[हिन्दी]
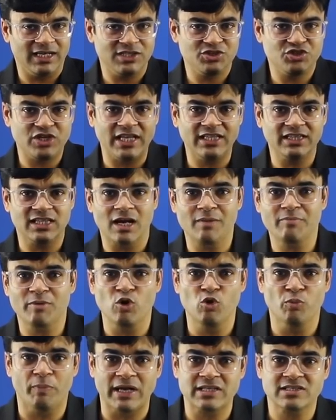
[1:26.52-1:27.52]
जैन धर्म के
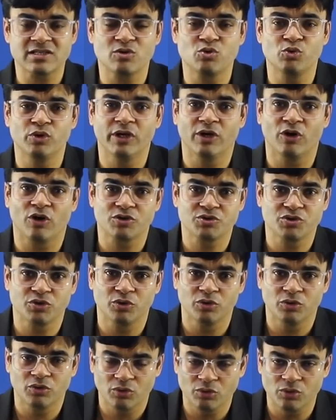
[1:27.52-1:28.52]
उपासक हुए और जो
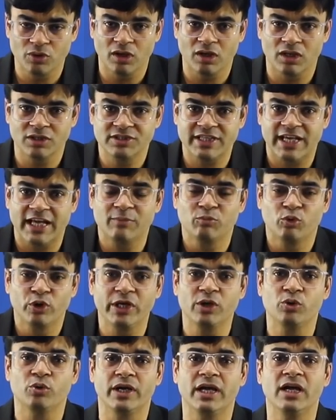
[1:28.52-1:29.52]
जैन मुनि
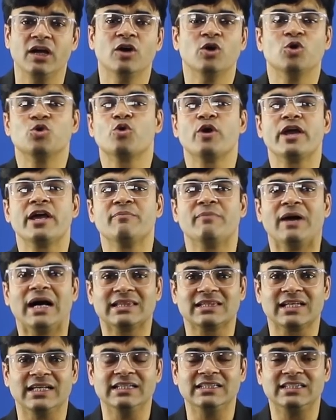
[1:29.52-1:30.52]
हुए उन्होंने एक
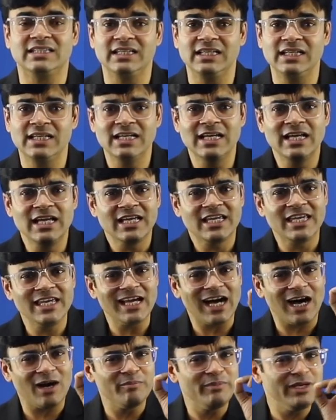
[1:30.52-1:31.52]
बात कही थी कि
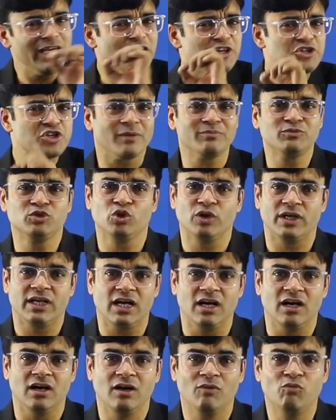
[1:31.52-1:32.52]
अमीर शब्द जो है
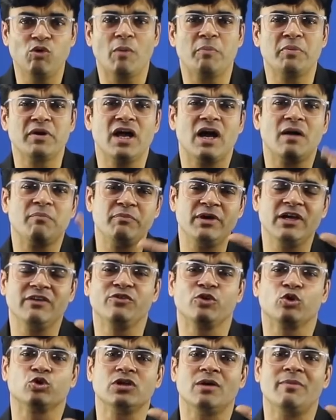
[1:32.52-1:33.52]
ना वो अपने आप में एक
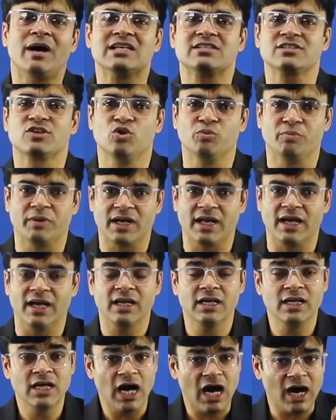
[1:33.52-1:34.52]
विरोधाभास के ऊपर है
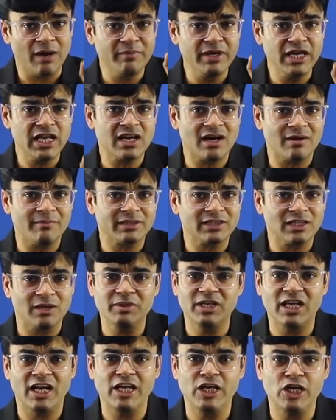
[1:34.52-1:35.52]
अमीर का मतलब
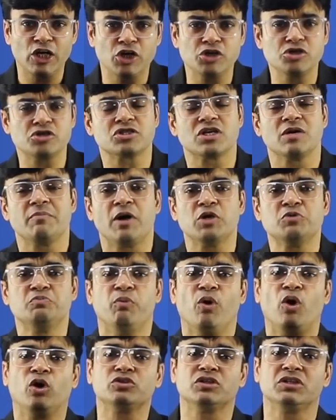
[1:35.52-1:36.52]
ये नहीं है कि जिसके पास
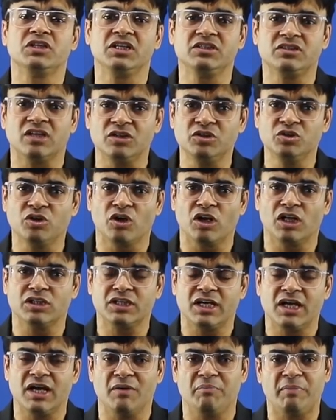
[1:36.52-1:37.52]
बहुत अधिक धन दौलत
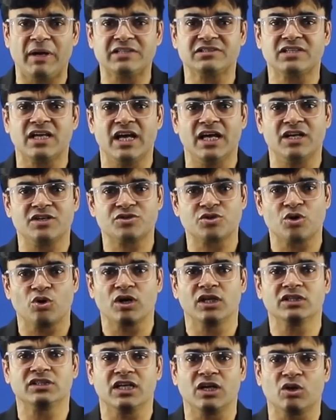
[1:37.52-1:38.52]
है पैसा है
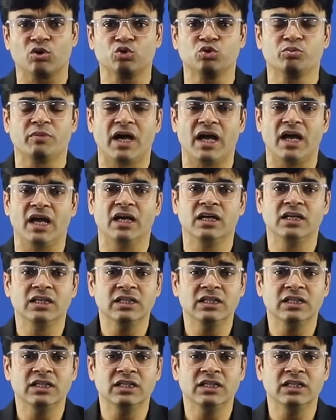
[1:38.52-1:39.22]
शौहरत है रुतबा है